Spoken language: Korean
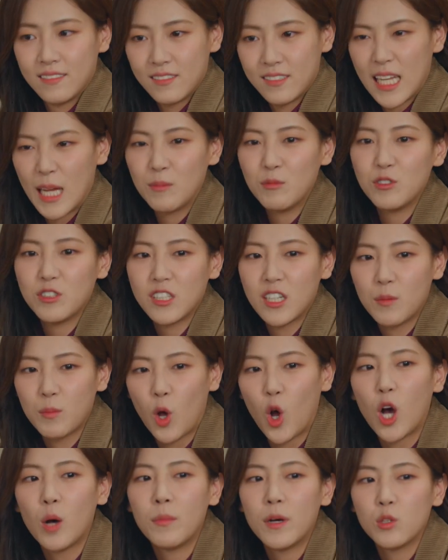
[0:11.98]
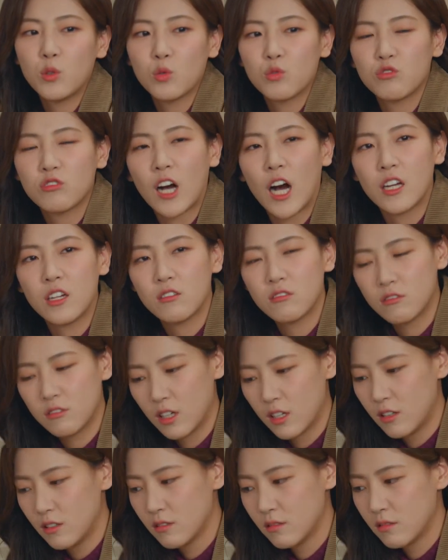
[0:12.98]
사무실에 명함만 놓고
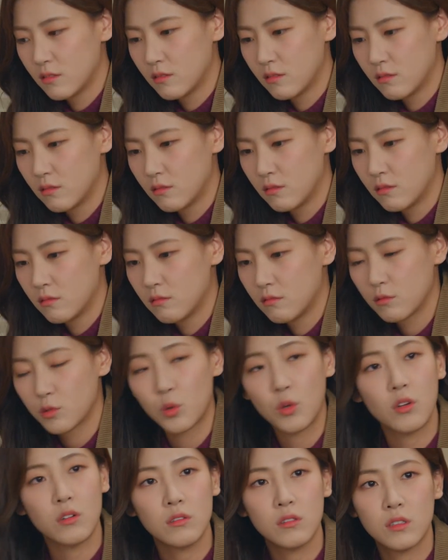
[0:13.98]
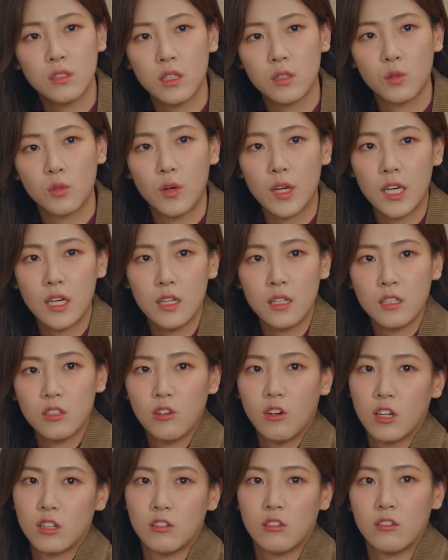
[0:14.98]
가려고요. 소영은 씨하고 회의 있는
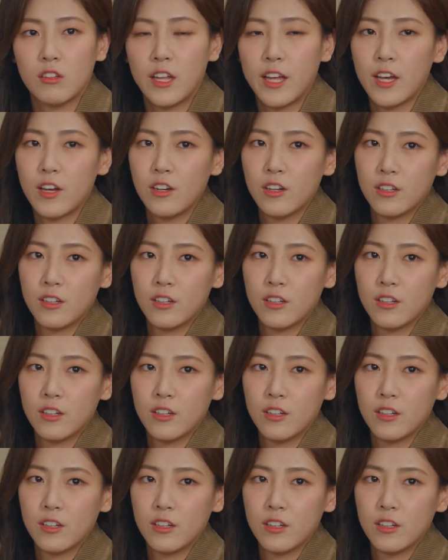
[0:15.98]
것 같던데요.